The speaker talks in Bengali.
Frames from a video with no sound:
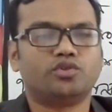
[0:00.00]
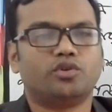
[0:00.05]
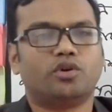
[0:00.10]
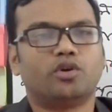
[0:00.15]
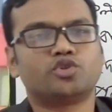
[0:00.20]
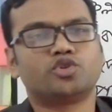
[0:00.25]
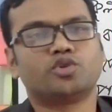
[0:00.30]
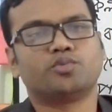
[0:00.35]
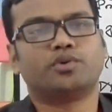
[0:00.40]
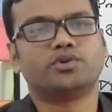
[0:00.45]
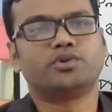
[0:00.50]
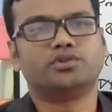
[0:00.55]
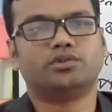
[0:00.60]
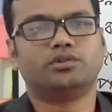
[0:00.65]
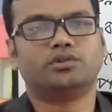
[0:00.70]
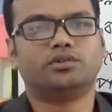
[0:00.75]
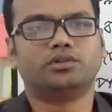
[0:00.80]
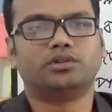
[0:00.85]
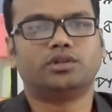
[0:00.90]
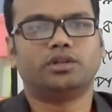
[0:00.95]
অংশ
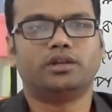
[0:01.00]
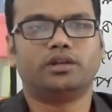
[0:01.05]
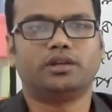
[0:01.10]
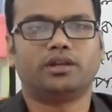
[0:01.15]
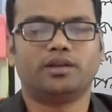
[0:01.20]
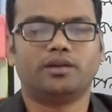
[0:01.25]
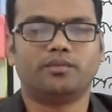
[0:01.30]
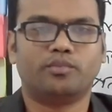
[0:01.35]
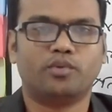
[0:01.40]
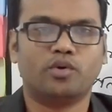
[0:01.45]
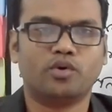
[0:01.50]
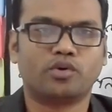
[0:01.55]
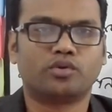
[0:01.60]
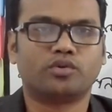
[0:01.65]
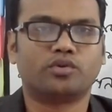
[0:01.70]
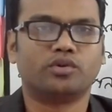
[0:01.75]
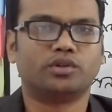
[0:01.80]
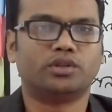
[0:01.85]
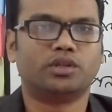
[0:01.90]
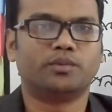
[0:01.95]
পর্যন্ত তাদেরকে ভোগ
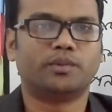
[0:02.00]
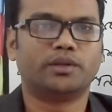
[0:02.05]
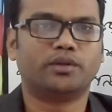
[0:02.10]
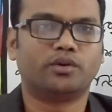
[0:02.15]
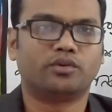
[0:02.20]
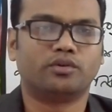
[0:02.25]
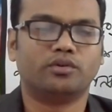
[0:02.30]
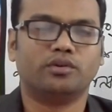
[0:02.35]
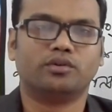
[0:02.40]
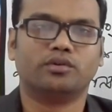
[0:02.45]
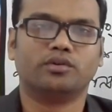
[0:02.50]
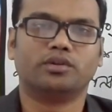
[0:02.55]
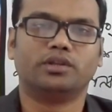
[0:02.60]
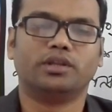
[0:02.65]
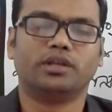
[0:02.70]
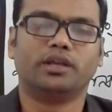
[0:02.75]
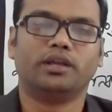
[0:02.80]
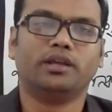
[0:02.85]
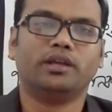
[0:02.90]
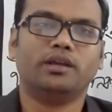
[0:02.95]
করতে বা দখল
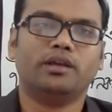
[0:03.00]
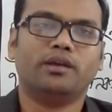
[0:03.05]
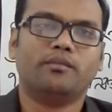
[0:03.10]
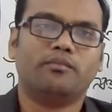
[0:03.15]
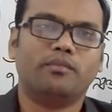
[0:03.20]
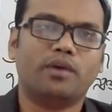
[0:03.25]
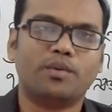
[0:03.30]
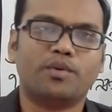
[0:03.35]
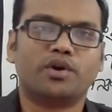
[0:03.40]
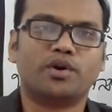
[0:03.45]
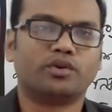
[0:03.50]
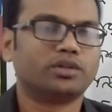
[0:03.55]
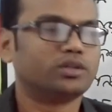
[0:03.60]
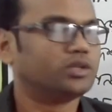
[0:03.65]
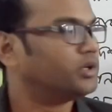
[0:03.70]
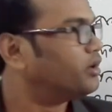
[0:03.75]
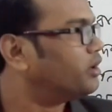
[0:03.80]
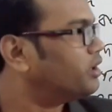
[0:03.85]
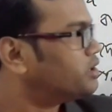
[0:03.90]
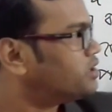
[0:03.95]
করতে ব্যবহার করতে
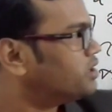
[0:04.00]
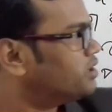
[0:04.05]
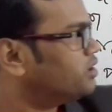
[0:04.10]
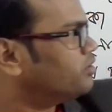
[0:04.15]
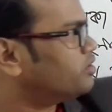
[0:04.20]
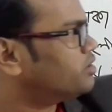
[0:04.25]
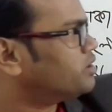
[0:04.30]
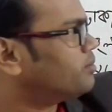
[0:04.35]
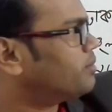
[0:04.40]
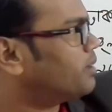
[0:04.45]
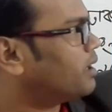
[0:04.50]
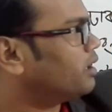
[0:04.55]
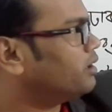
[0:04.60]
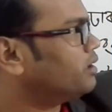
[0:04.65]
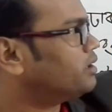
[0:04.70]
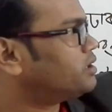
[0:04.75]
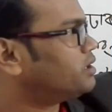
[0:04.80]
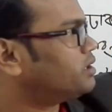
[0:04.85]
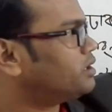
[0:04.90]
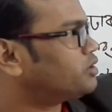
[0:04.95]
দেওয়া হয় সেটি হচ্ছে
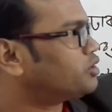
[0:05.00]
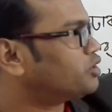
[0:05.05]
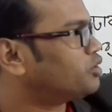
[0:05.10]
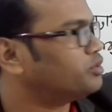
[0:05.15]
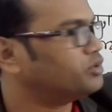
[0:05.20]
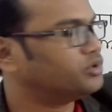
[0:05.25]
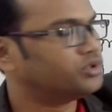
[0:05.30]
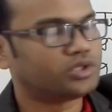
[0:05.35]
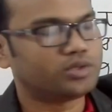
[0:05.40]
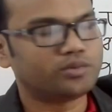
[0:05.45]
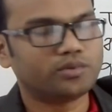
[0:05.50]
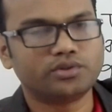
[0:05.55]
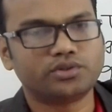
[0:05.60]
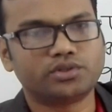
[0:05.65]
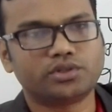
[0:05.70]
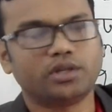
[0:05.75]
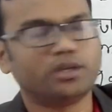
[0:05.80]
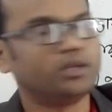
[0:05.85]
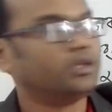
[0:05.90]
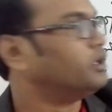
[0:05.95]
বাংলাদেশের সমুদ্র সীমা
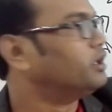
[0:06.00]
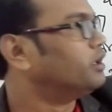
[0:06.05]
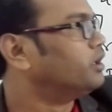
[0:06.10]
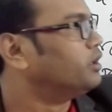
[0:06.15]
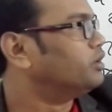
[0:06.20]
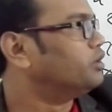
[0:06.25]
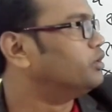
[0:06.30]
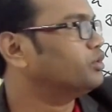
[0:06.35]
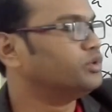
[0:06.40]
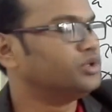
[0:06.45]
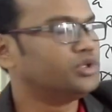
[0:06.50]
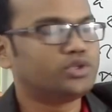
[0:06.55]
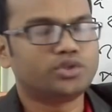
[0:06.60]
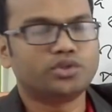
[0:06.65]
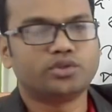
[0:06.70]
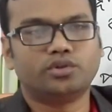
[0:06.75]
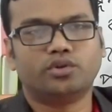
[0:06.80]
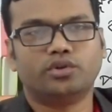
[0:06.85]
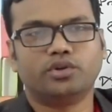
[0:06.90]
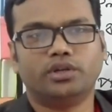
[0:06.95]
হচ্ছে
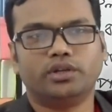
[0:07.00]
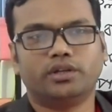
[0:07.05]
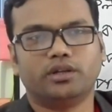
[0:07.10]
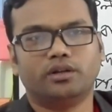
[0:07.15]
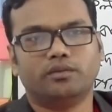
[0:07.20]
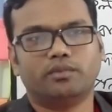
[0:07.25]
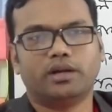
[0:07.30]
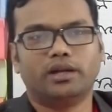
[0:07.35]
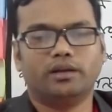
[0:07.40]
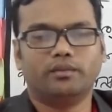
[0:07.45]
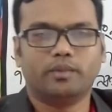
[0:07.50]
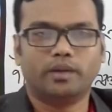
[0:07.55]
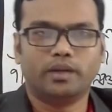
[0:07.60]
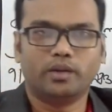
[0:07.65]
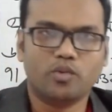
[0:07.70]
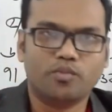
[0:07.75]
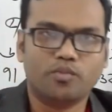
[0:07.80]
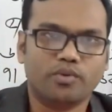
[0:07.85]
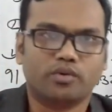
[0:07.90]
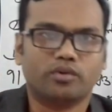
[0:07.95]
দুইশো নটিক্যাল মাইল
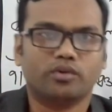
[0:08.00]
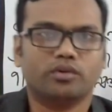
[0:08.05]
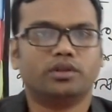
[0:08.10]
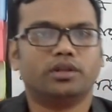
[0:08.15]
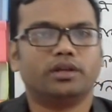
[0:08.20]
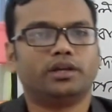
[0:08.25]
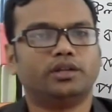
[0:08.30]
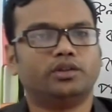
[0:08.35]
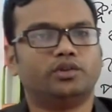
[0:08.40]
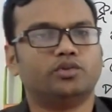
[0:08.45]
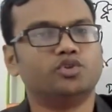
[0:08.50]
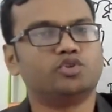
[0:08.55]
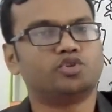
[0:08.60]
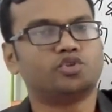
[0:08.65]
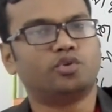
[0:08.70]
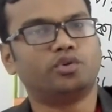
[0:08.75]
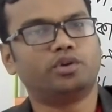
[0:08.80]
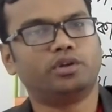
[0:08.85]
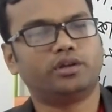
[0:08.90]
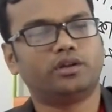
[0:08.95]
মানে উপকূল থেকে
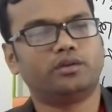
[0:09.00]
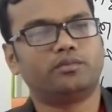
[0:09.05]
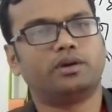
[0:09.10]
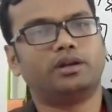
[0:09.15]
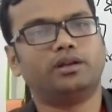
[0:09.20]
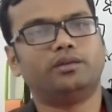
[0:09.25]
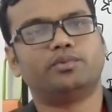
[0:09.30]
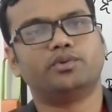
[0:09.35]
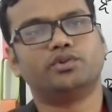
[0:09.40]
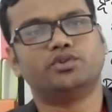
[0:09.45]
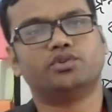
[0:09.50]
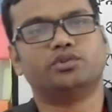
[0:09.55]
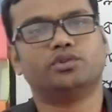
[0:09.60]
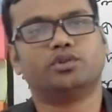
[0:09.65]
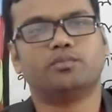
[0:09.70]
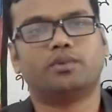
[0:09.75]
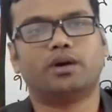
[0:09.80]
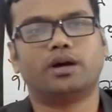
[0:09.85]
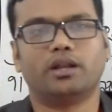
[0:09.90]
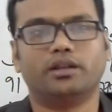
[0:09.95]
দুইশো নটিক্যাল মাইল
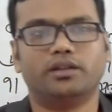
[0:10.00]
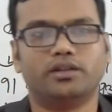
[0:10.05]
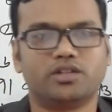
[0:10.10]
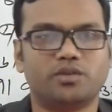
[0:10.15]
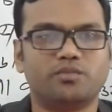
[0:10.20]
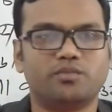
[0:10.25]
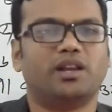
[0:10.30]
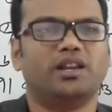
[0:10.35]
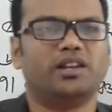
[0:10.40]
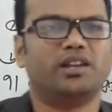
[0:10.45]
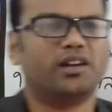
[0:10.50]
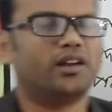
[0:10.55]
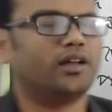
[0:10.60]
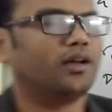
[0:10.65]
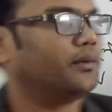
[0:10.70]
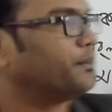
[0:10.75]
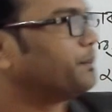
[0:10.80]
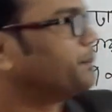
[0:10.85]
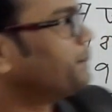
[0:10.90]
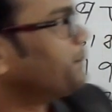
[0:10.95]
পর্যন্ত বাংলাদেশের মালিকানা